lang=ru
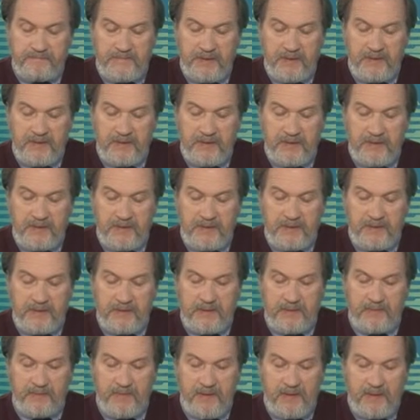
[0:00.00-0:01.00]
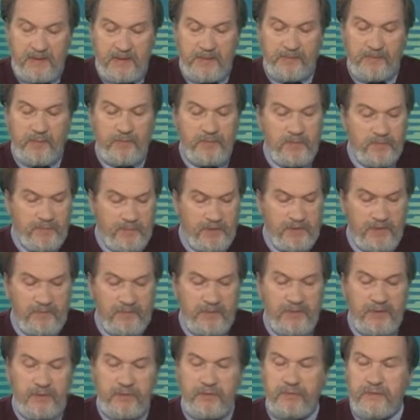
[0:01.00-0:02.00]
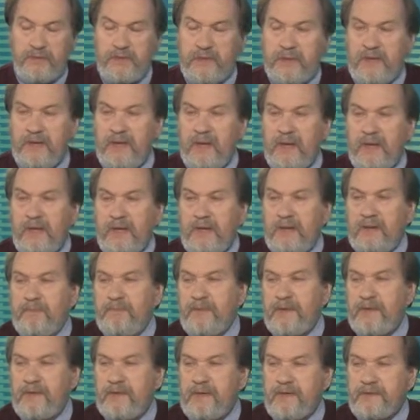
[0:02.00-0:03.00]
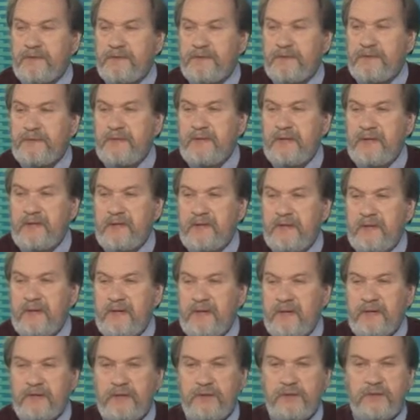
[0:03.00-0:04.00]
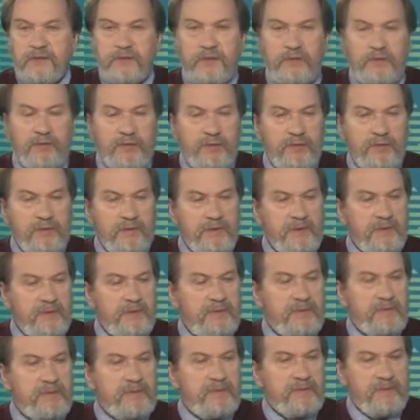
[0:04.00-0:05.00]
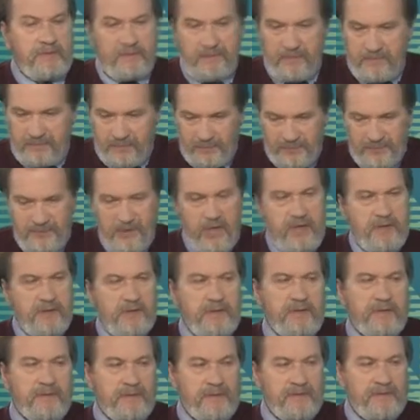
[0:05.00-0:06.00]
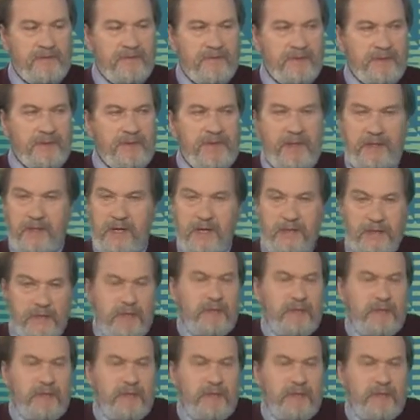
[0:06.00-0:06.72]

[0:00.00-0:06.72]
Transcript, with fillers: директором, я помню, 1 июня приказ издал, а не школы, то есть я один, вот как ага.